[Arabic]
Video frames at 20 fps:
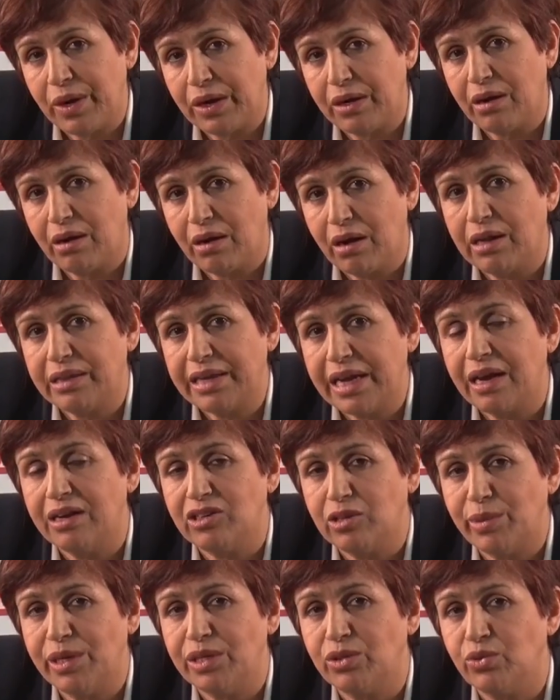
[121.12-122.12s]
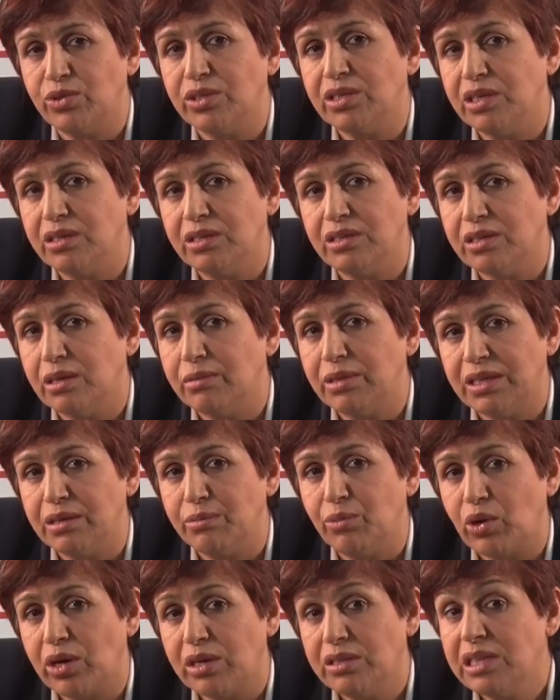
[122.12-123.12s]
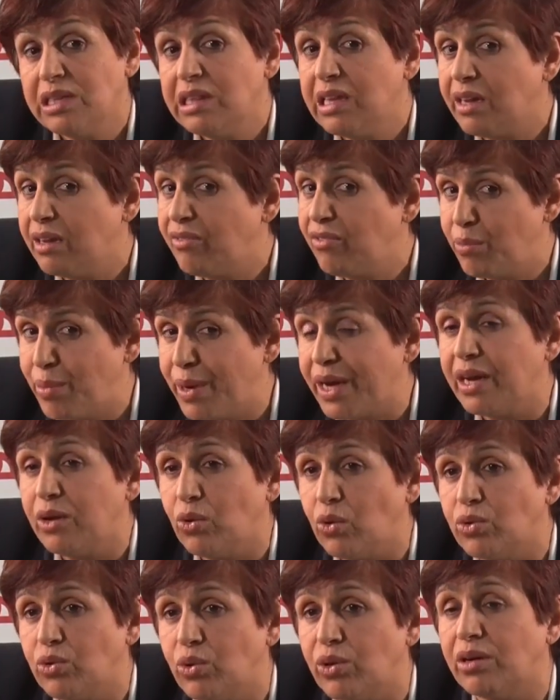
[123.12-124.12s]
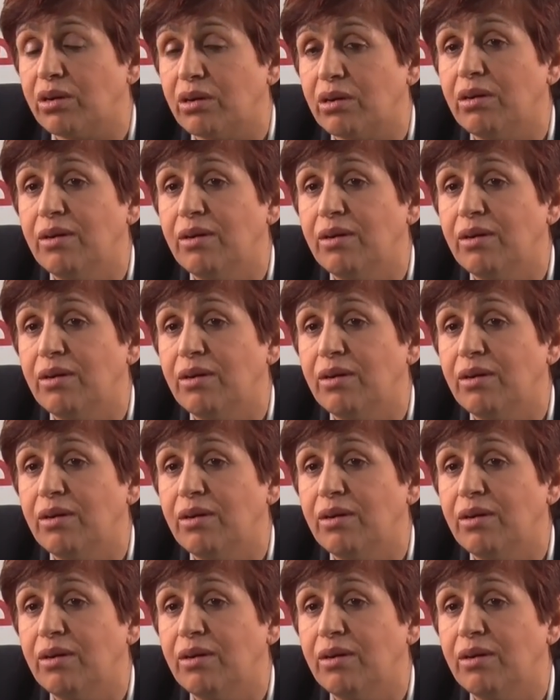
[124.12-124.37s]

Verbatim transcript: على الاقل داخل جمعيه تونسيه النساء الديمقراطيه لكن في باقي الاطر